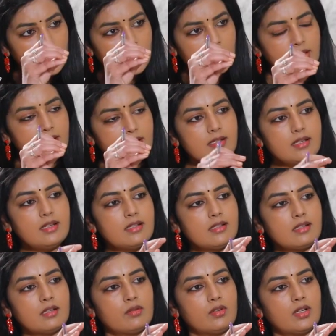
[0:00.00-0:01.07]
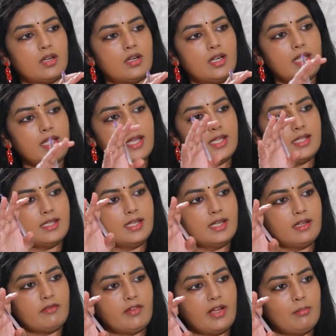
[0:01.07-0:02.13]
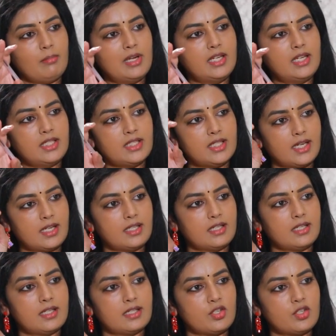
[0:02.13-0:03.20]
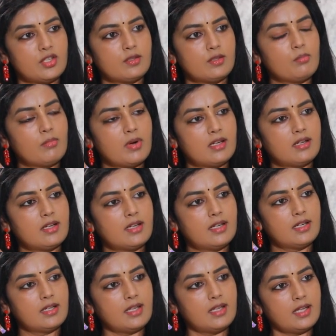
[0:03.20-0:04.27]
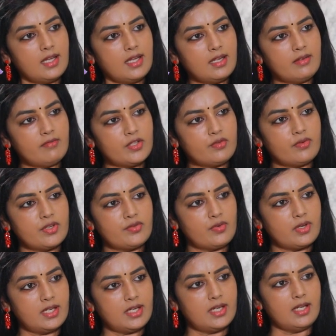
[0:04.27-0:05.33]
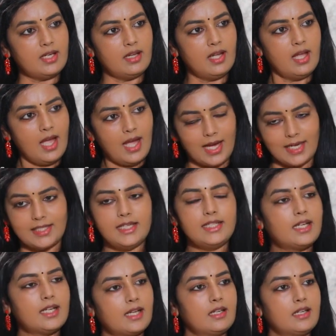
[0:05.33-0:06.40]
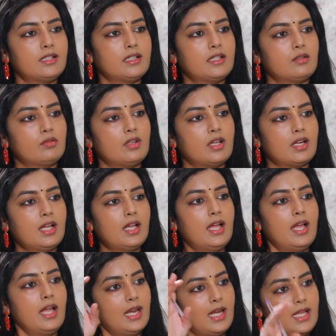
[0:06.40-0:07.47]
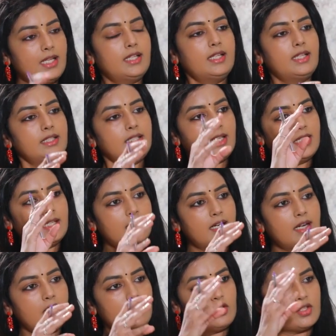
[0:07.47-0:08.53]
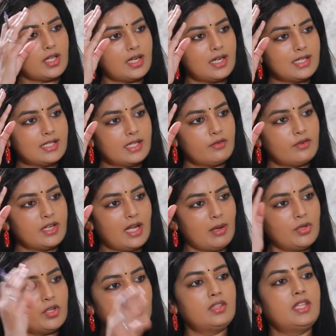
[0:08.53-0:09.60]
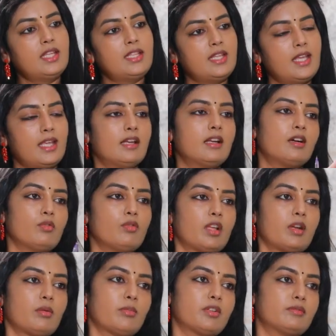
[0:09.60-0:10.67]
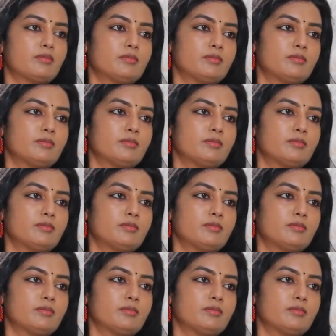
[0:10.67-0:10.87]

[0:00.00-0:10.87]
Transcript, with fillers: మీరు ఎంత సీరియస్ గా ఉన్నారు అంటే కేసీఆర్ ఫ్యామిలీని టార్గెట్ గా చేస్తూ మాట్లాడడానికి విశ్వేశ్వర రెడ్డి అదే టార్గెట్ గా ఉన్నారా లేదంటే తెలంగాణలో జరగాల్సినటువంటి అభివృద్ధి ధ్యేయంగా ఉన్నారా మీరు